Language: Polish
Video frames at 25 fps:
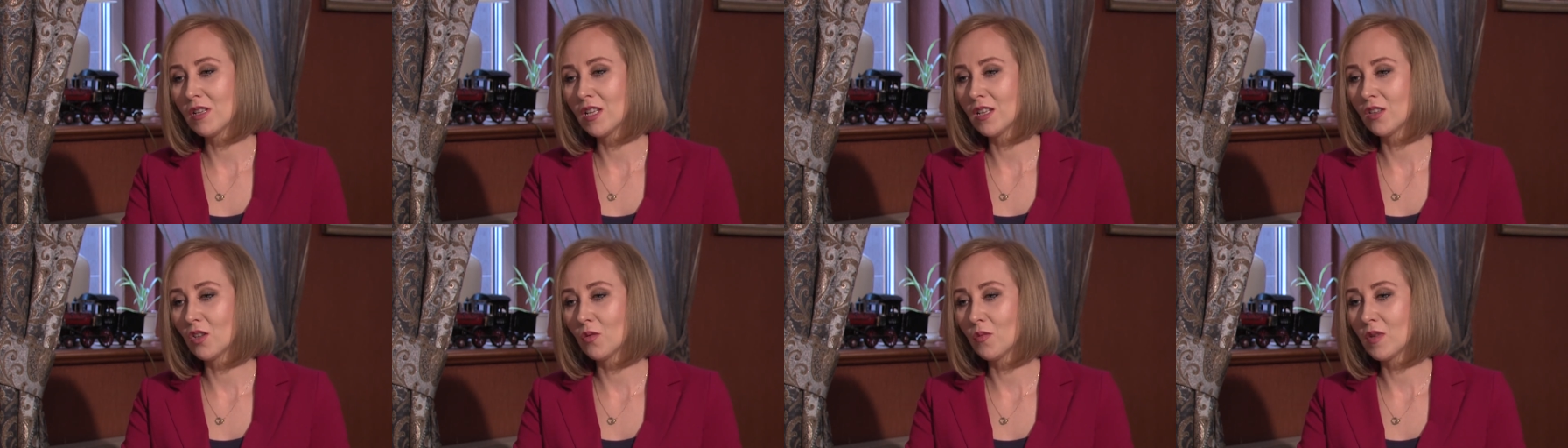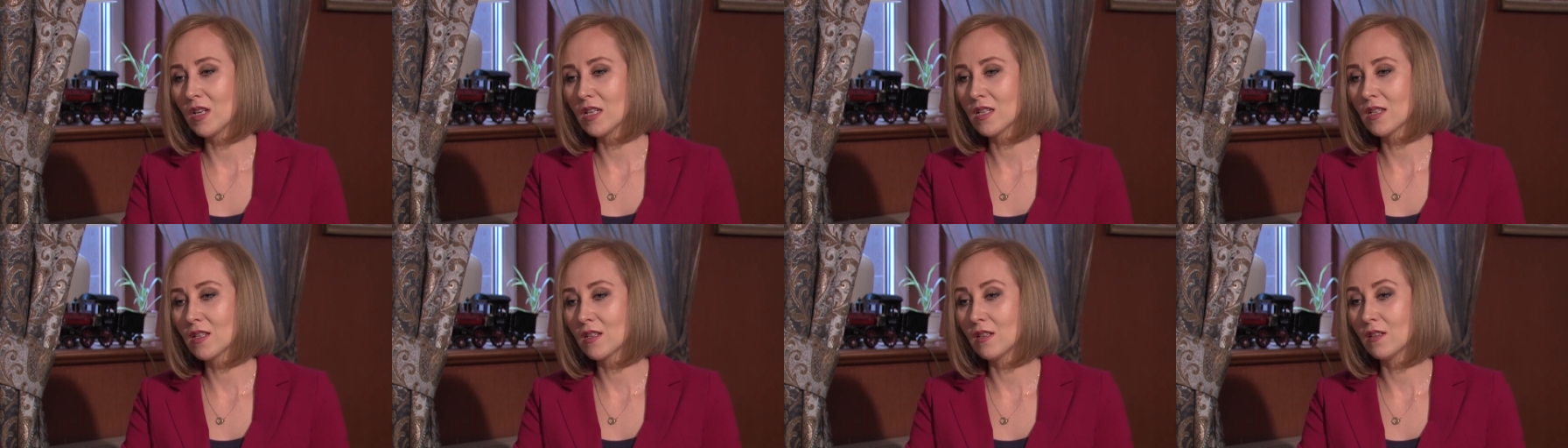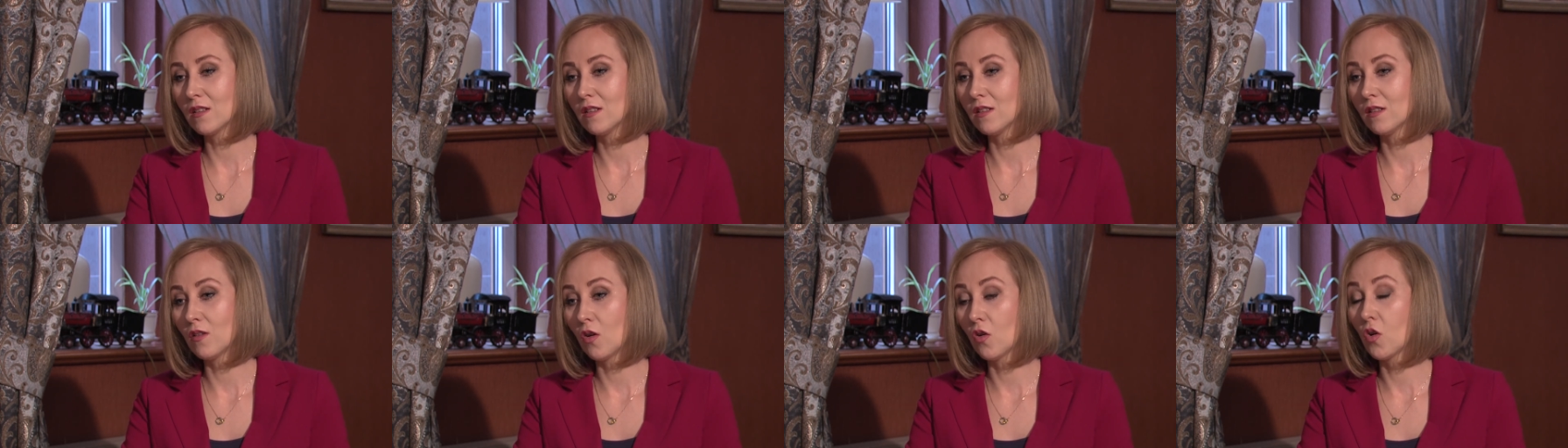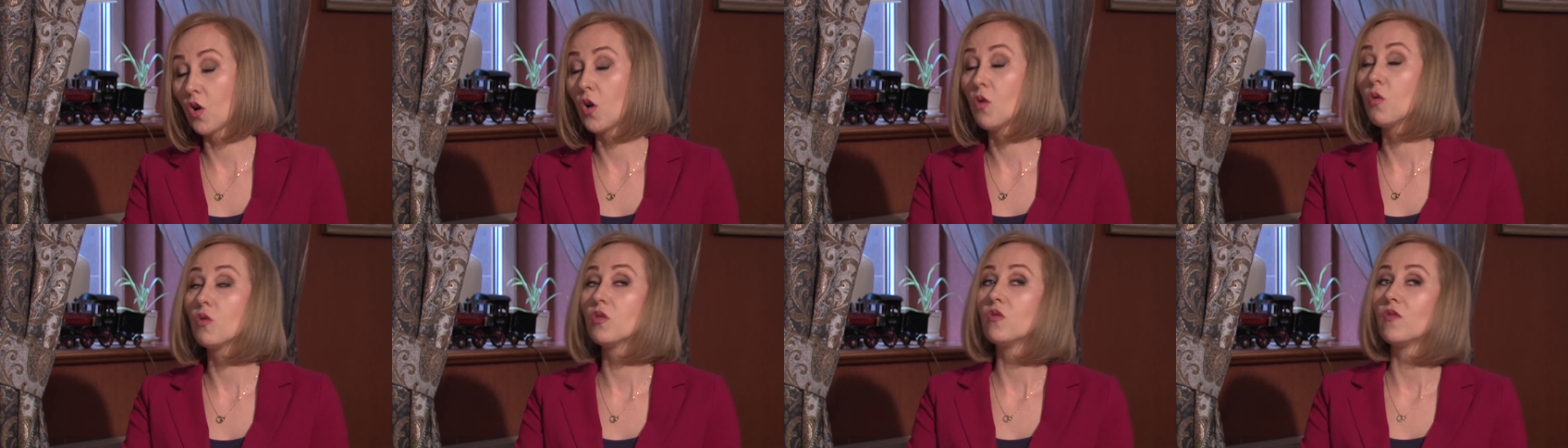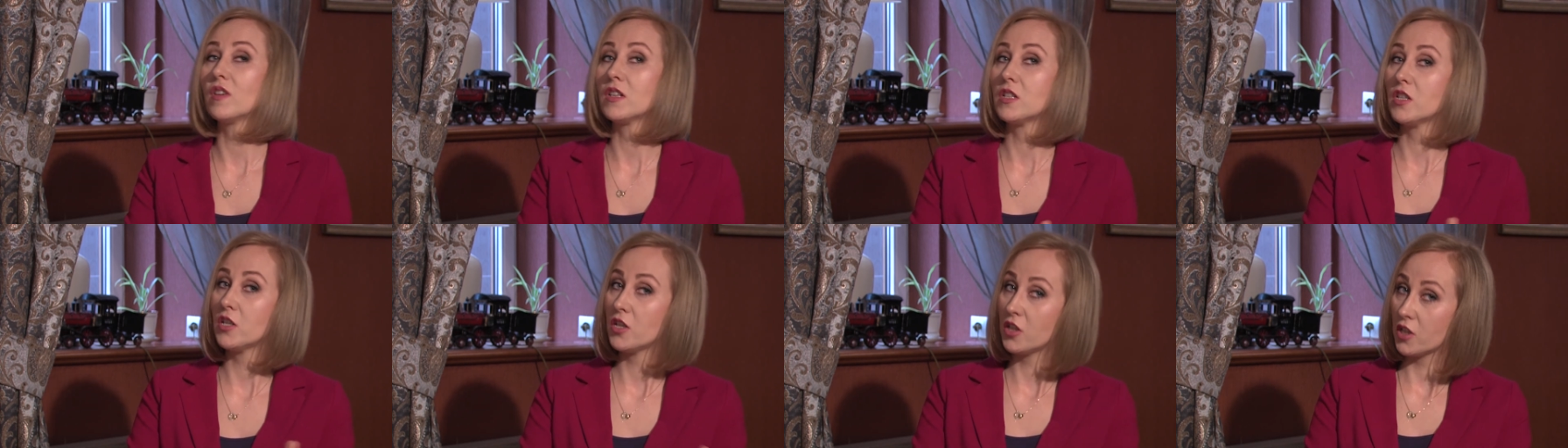natomiast około
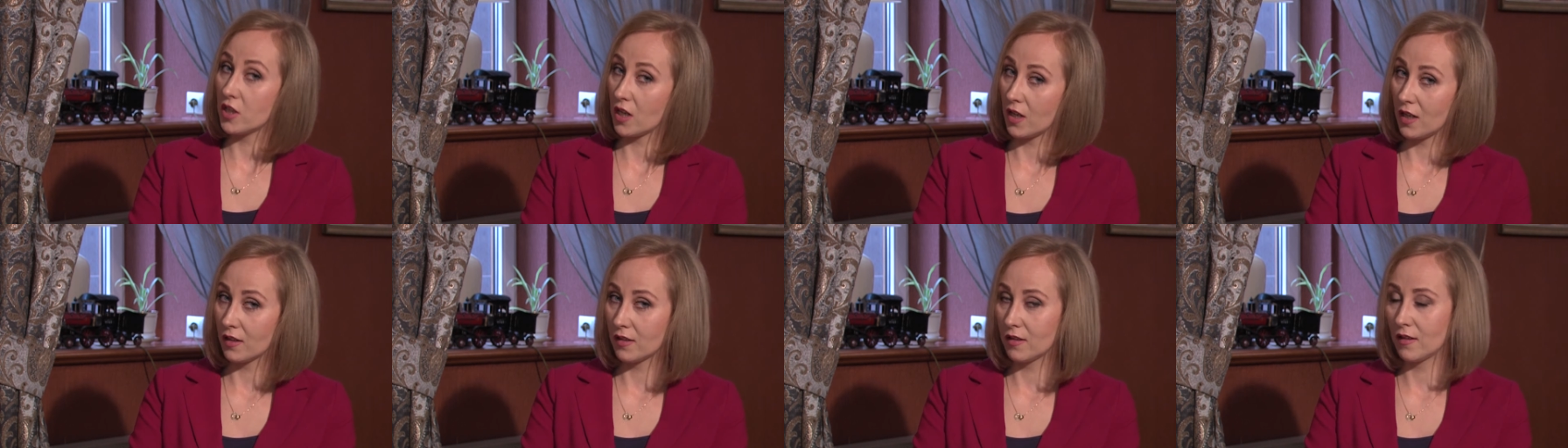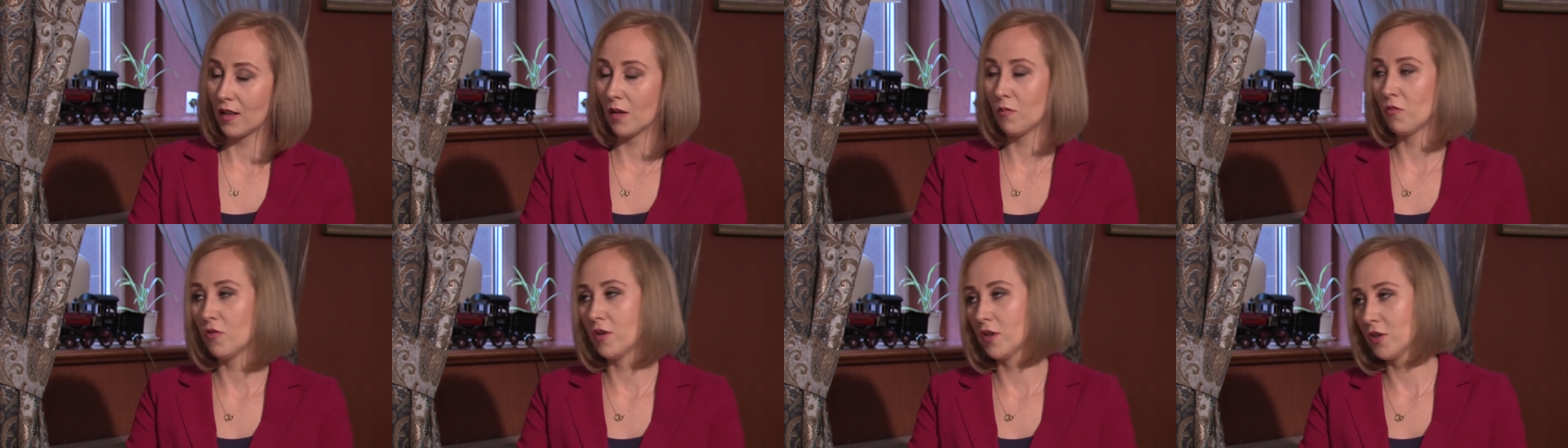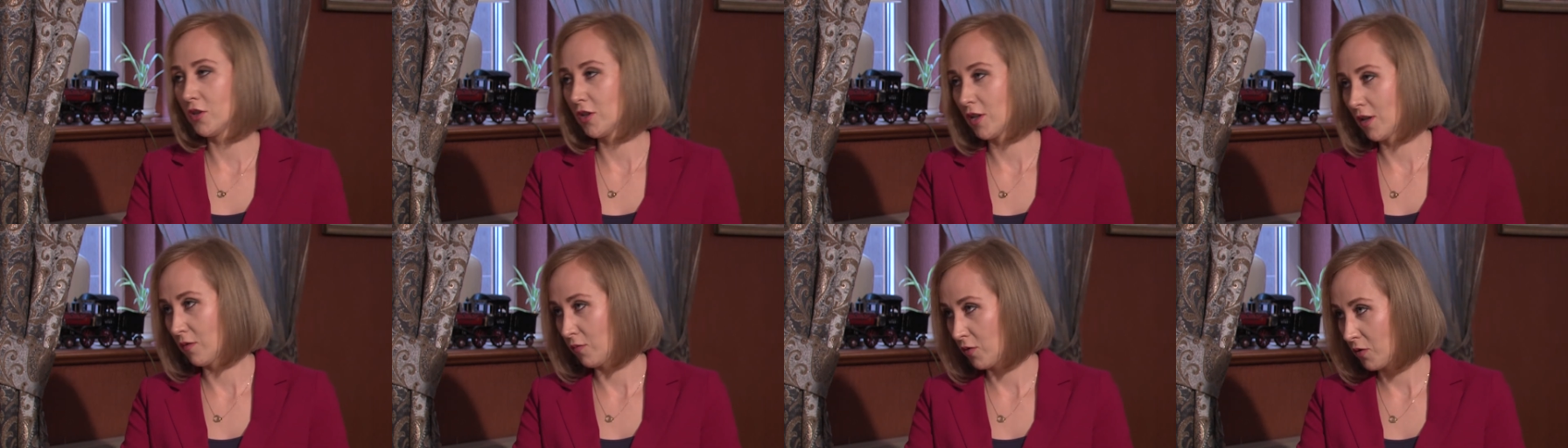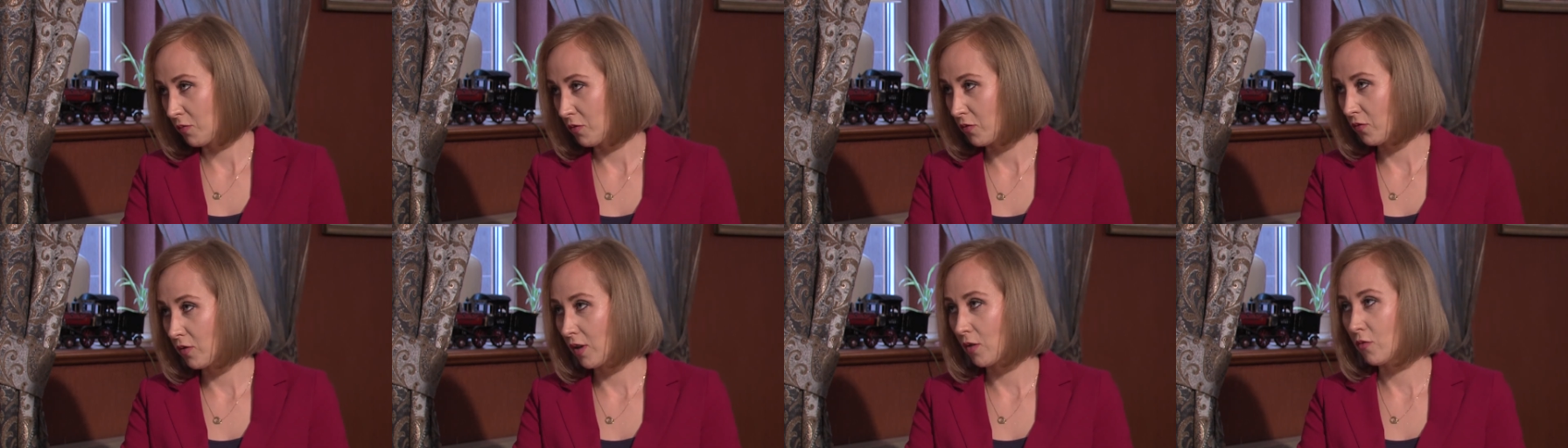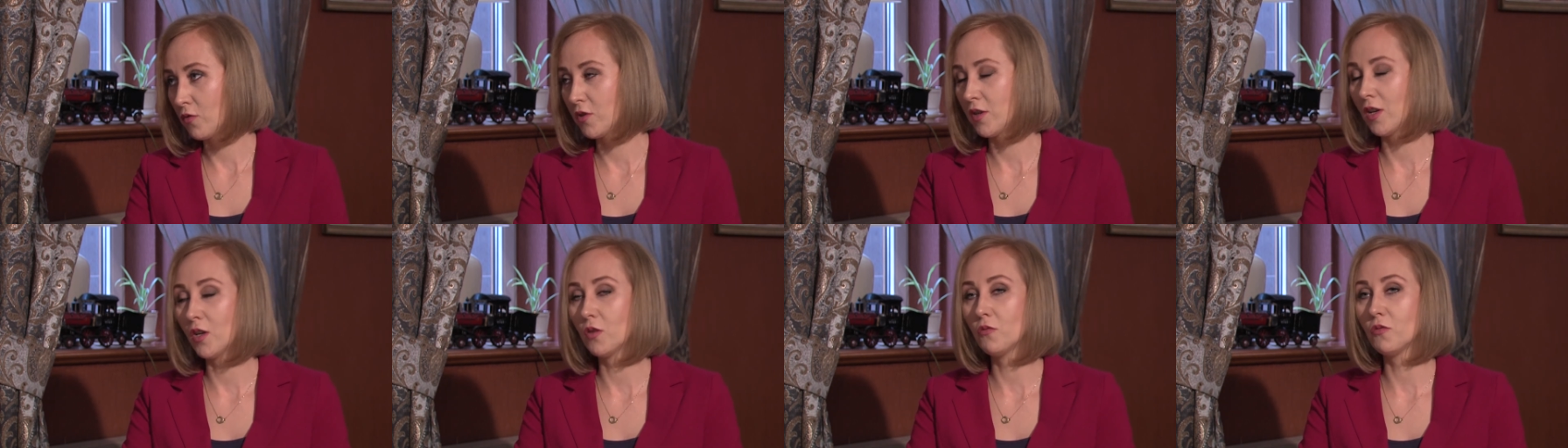20 lat temu jeszcze, jakbyśmy tutaj
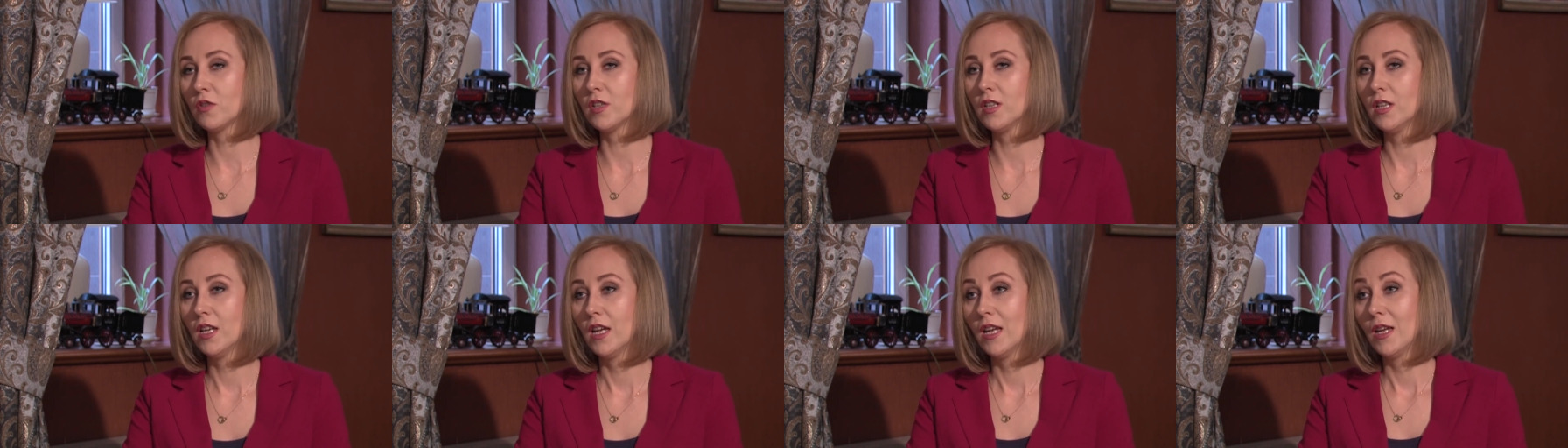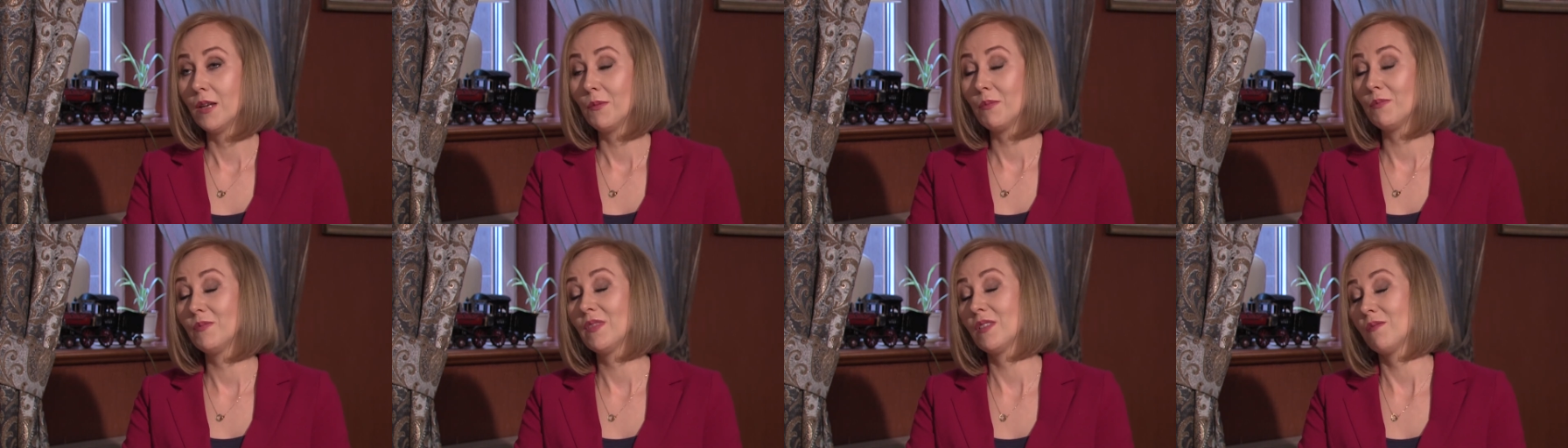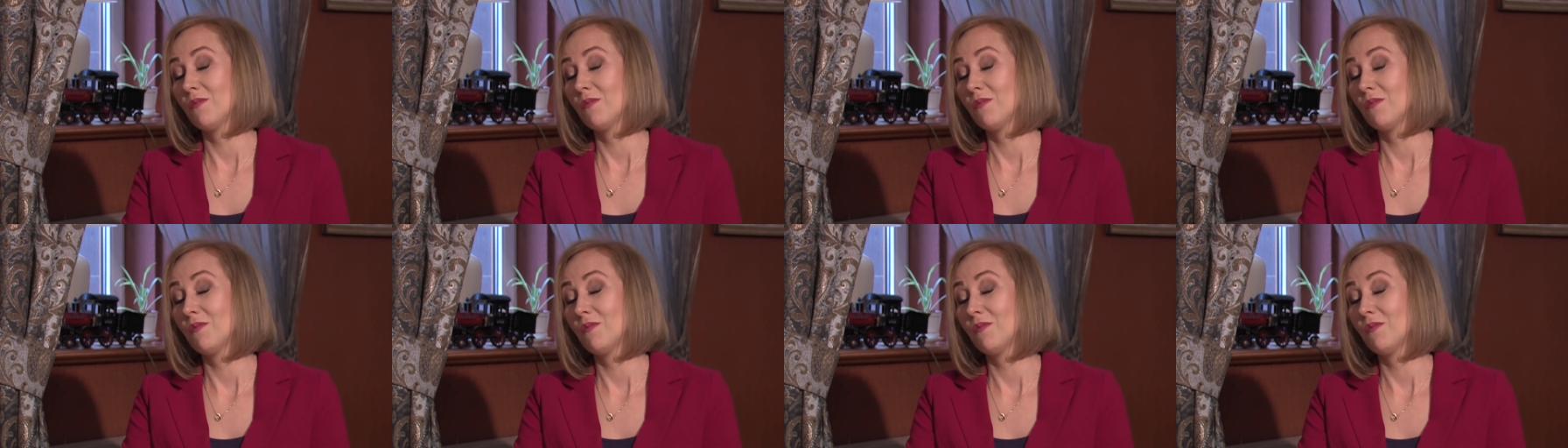usiadły, mm -hmm